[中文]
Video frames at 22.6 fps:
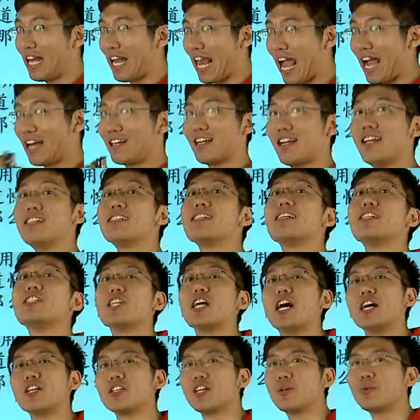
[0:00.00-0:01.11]
两个人行
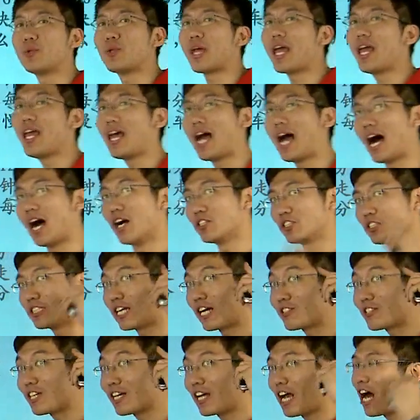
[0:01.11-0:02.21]
程，对不对？好，知道
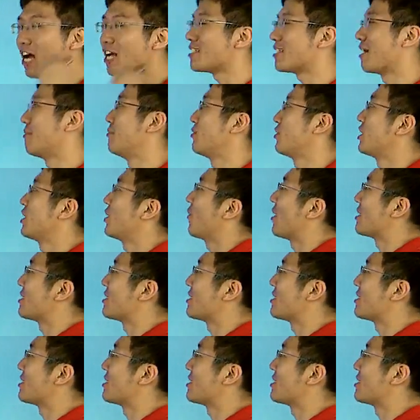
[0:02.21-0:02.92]
这个，咱们接着